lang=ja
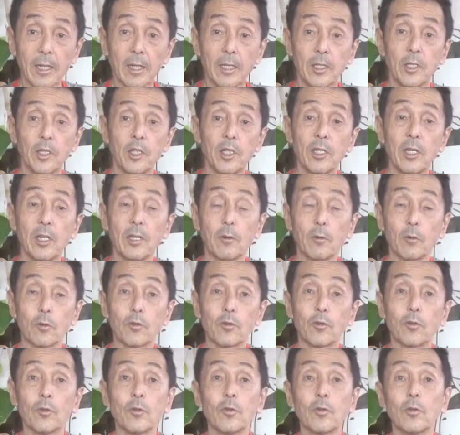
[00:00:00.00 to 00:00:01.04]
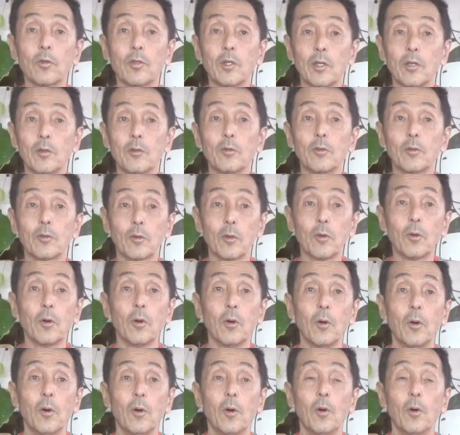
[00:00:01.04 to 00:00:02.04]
支援をするっていうと